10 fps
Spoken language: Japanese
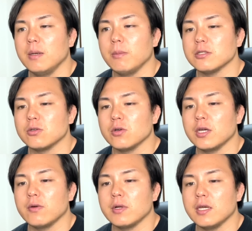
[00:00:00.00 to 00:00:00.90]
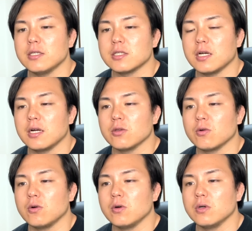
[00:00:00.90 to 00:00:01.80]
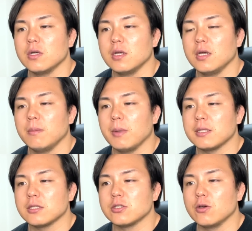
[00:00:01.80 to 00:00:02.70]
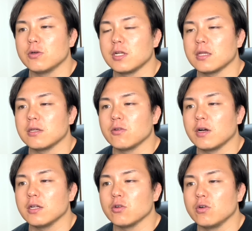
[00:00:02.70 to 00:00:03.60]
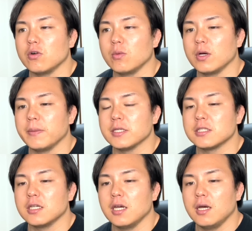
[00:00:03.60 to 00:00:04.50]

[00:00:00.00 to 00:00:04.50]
まあその辺はねしっかりとこうまた強くなってるのかなと思います、